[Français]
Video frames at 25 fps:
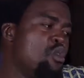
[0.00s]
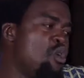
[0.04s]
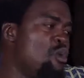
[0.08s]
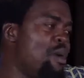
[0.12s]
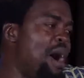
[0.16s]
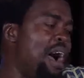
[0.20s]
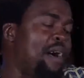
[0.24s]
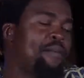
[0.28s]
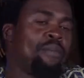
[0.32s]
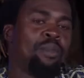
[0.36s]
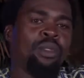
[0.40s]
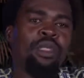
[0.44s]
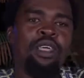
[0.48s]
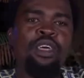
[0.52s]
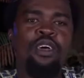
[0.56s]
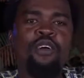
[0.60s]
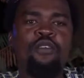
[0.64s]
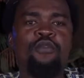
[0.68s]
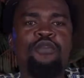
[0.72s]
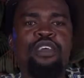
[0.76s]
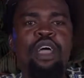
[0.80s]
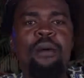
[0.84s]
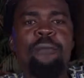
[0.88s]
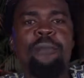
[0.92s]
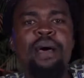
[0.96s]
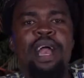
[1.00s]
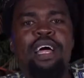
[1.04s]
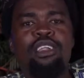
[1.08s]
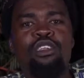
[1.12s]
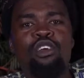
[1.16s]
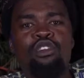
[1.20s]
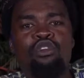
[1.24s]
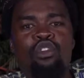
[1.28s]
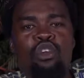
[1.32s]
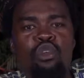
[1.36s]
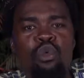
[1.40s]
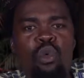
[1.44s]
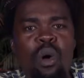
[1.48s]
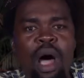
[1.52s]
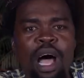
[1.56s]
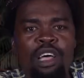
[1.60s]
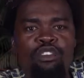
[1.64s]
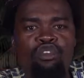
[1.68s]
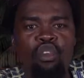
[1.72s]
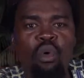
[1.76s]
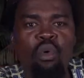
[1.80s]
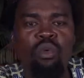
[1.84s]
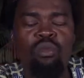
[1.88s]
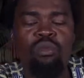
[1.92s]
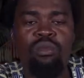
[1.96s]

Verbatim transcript: Nougouba, viens prendre ton oiseau.